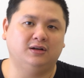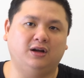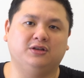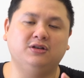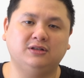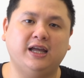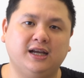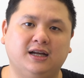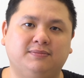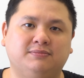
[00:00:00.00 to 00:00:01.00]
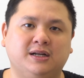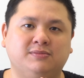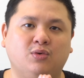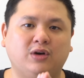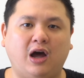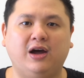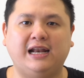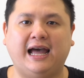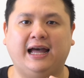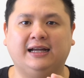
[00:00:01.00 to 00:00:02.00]
rồi trước tiên á, mình muốn nói
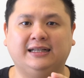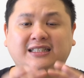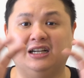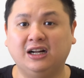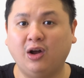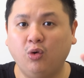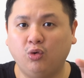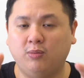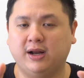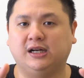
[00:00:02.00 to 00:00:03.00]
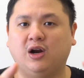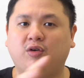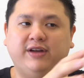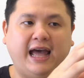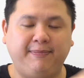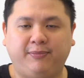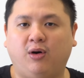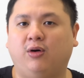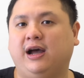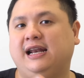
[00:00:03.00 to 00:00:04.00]
là cái sự hứng thú của mình đối với
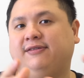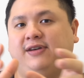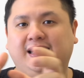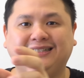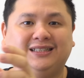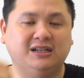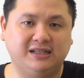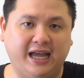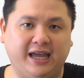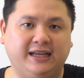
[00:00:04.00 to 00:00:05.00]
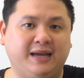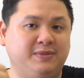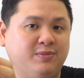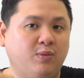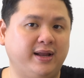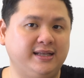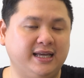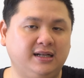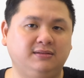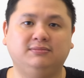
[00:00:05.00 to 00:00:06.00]
Apple hay là về cái sự kiện ngày 14 tháng
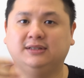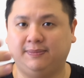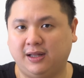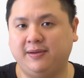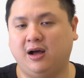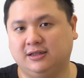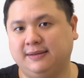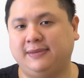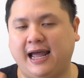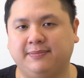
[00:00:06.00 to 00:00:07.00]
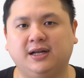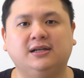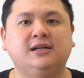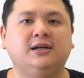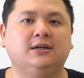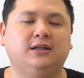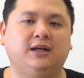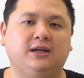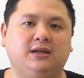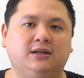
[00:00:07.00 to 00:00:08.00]
9 sắp tới họ sắp làm đó
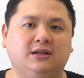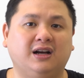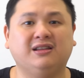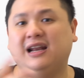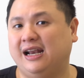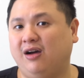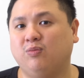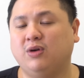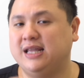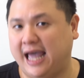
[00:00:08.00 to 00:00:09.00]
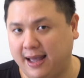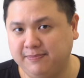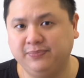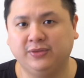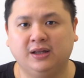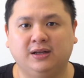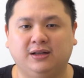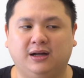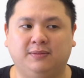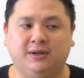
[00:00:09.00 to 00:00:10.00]
thì gần như là nó không có giảm
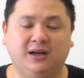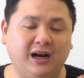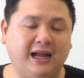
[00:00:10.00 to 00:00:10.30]
à, mình rất